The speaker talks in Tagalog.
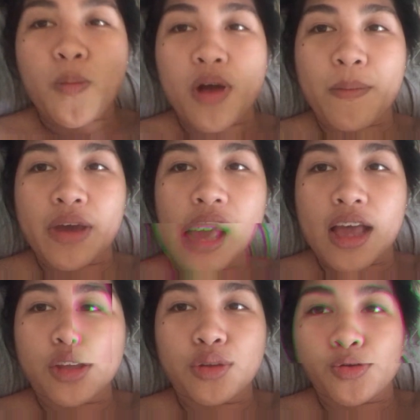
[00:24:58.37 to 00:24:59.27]
ako
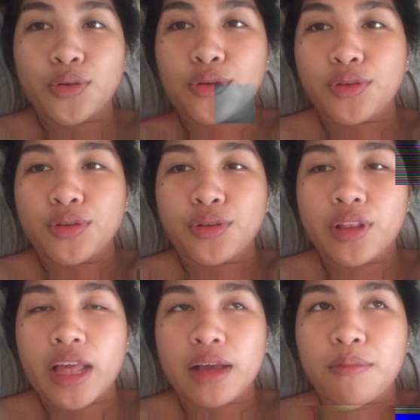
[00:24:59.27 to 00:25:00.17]
mamaya doon,
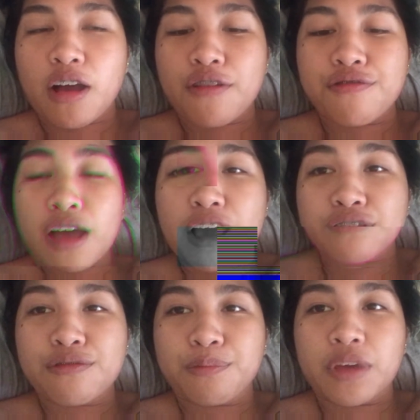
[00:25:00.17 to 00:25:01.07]
like mga
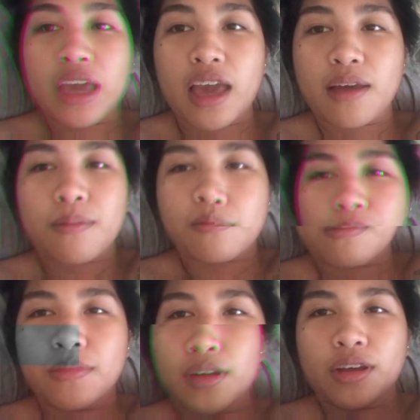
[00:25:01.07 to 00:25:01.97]
5 p.m.
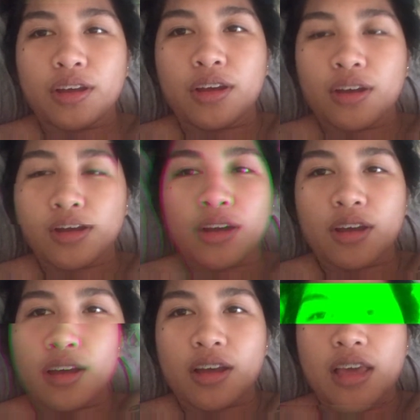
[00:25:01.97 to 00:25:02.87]

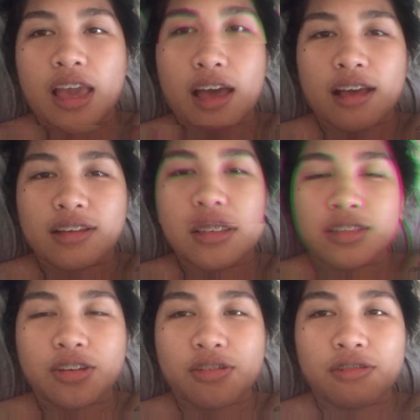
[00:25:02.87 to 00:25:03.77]
Yeah,
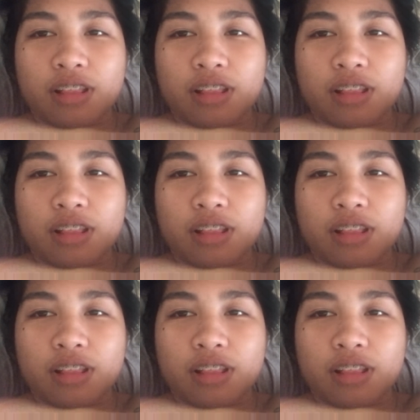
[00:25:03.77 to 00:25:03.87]
so